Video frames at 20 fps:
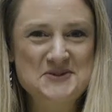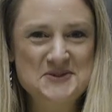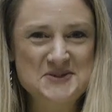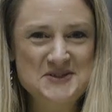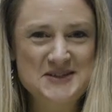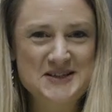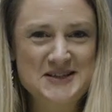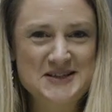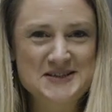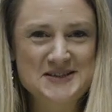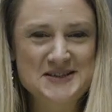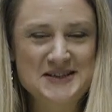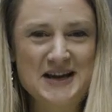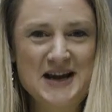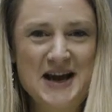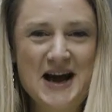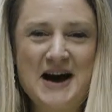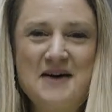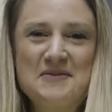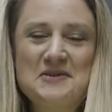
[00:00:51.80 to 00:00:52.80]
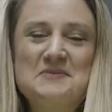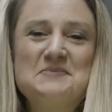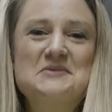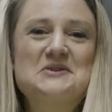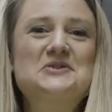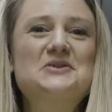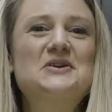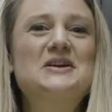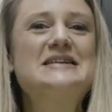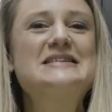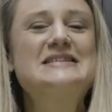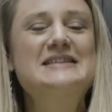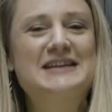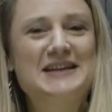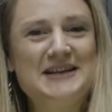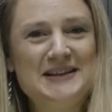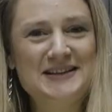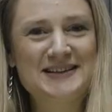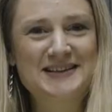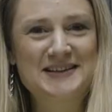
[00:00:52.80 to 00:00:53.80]
zu sitzen, habe ich mir schon als
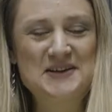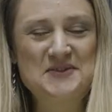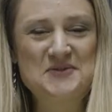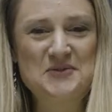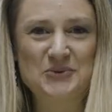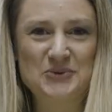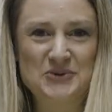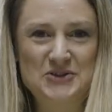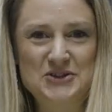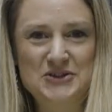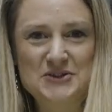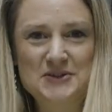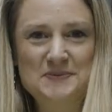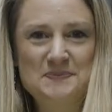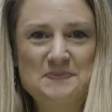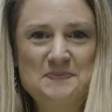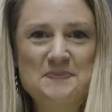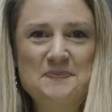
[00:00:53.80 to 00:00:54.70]
Kind gewünscht.